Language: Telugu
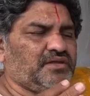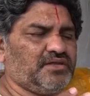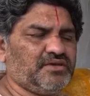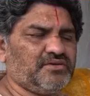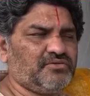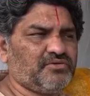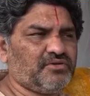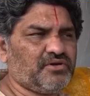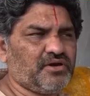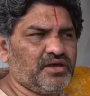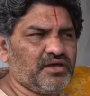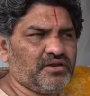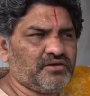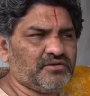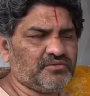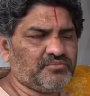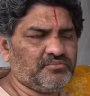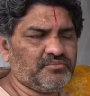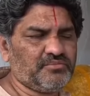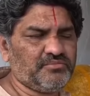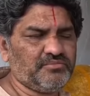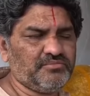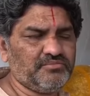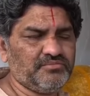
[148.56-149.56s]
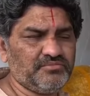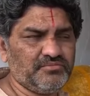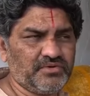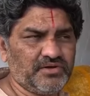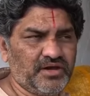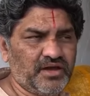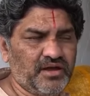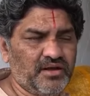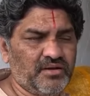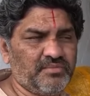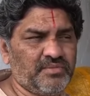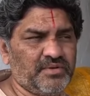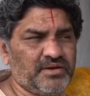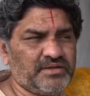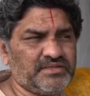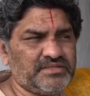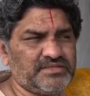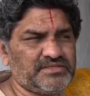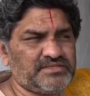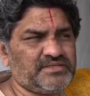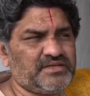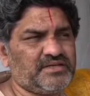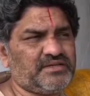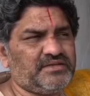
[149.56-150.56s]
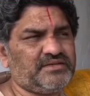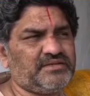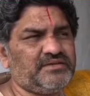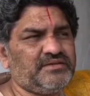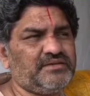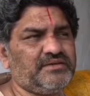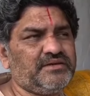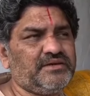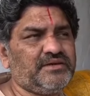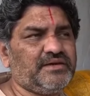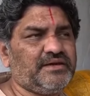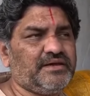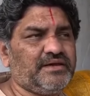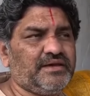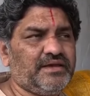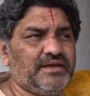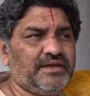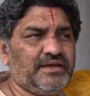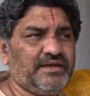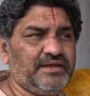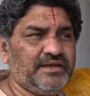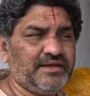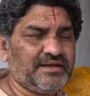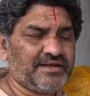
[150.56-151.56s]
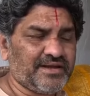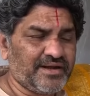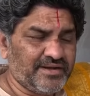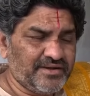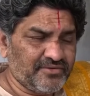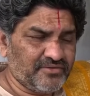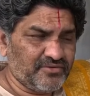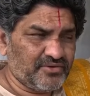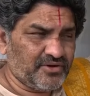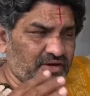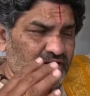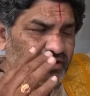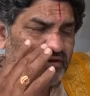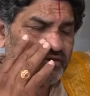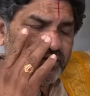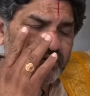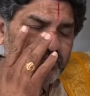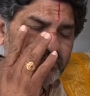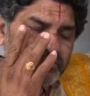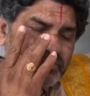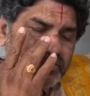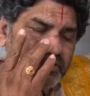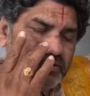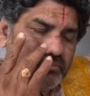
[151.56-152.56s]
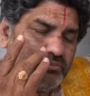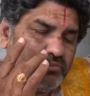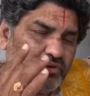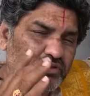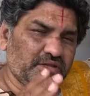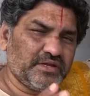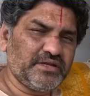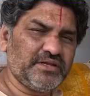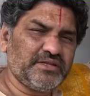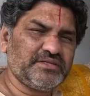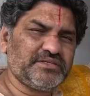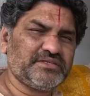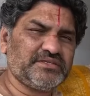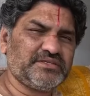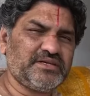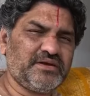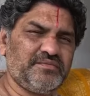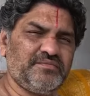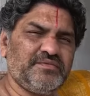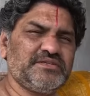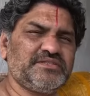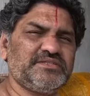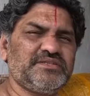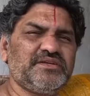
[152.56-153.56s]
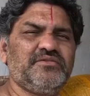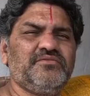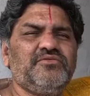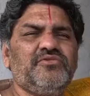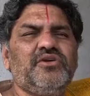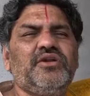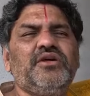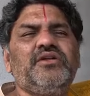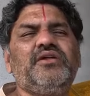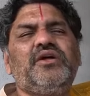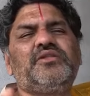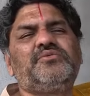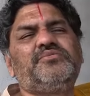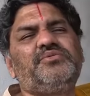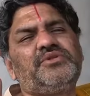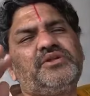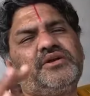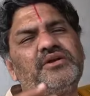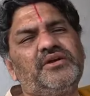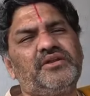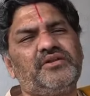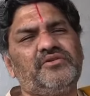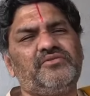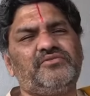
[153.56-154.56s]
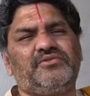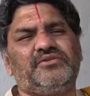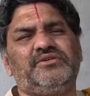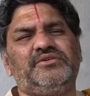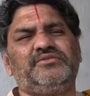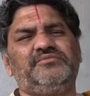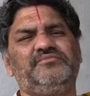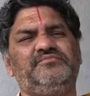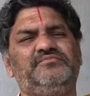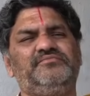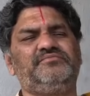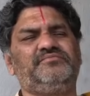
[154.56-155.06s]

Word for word: ఈ గృహాలకు ఆపాదిస్తాయి ఇట్లాంటి గృహాలలో ఏమంటే మొదటి సంవత్సరం కూడా అద్భుతంగానే ఉంటుంది